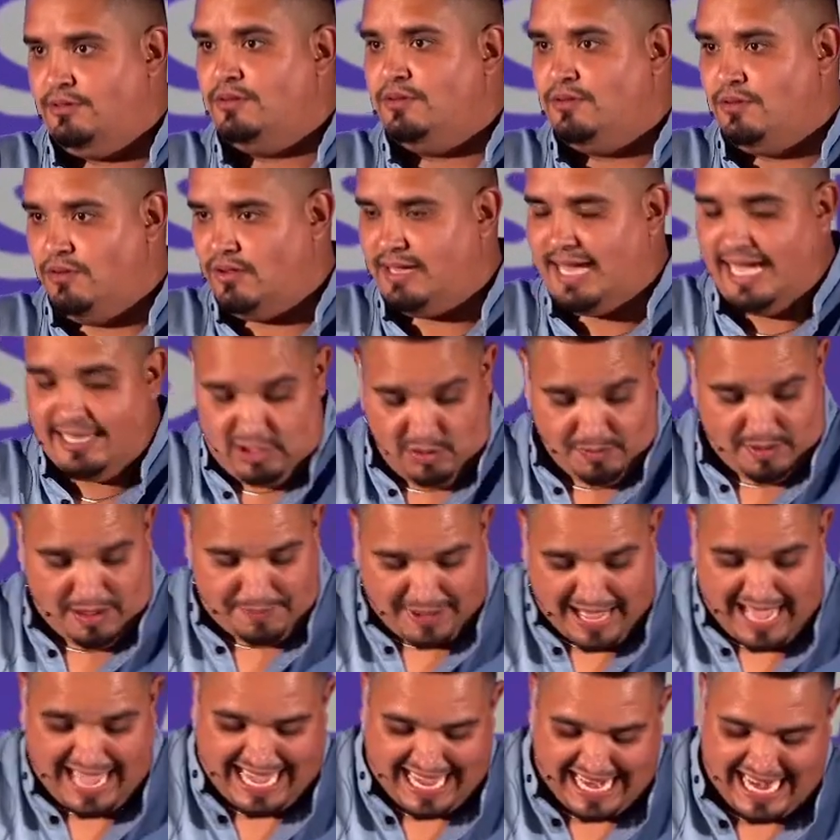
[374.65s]
¿ok? Su papá
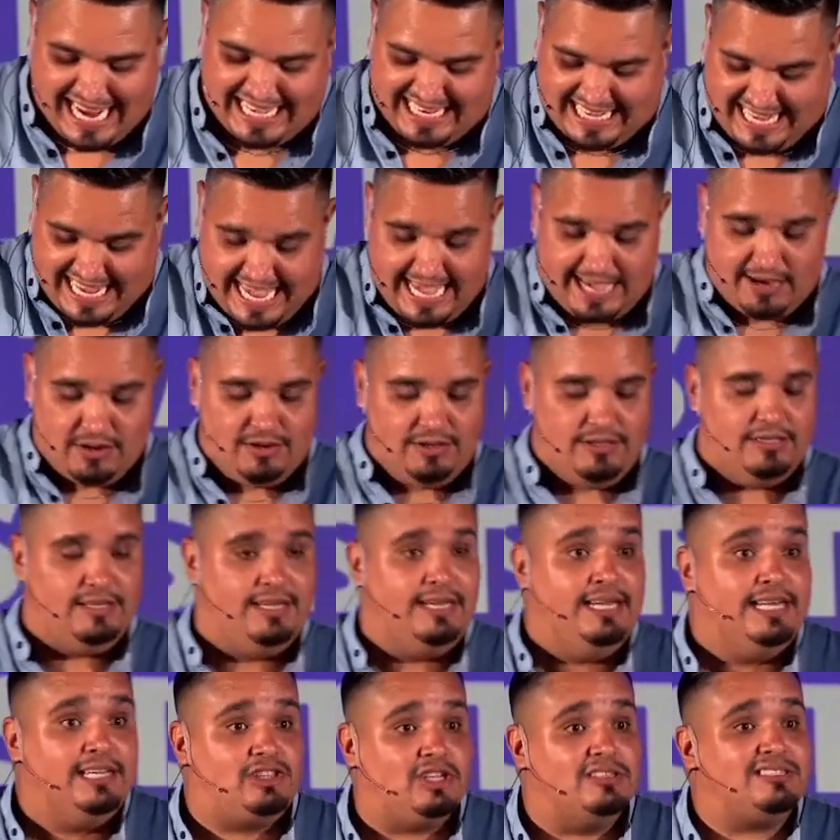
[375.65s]
era griego.
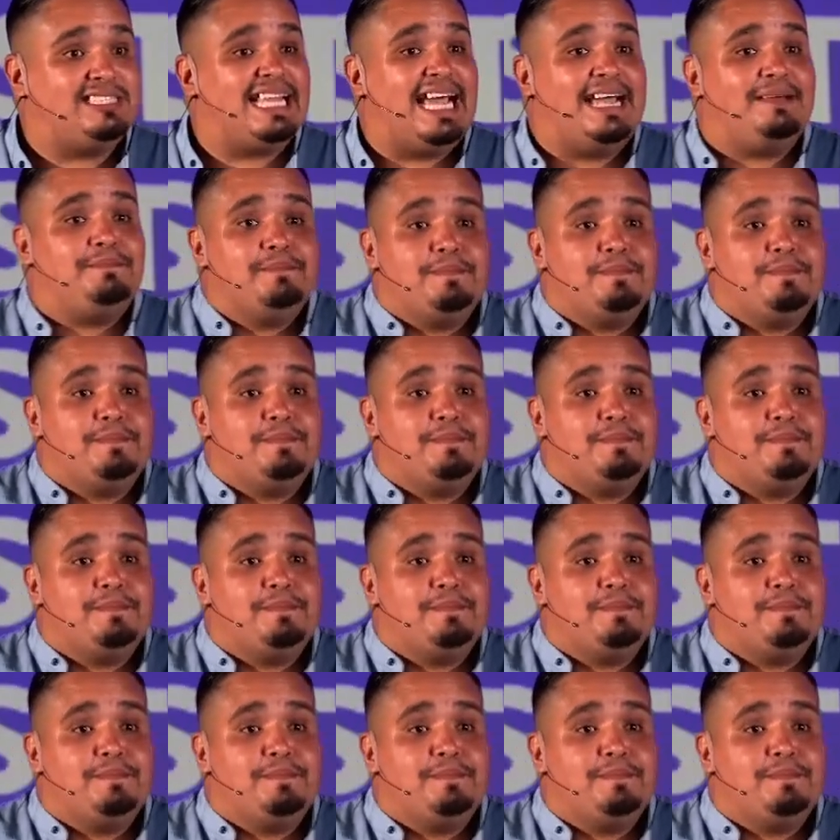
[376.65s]
Entonces,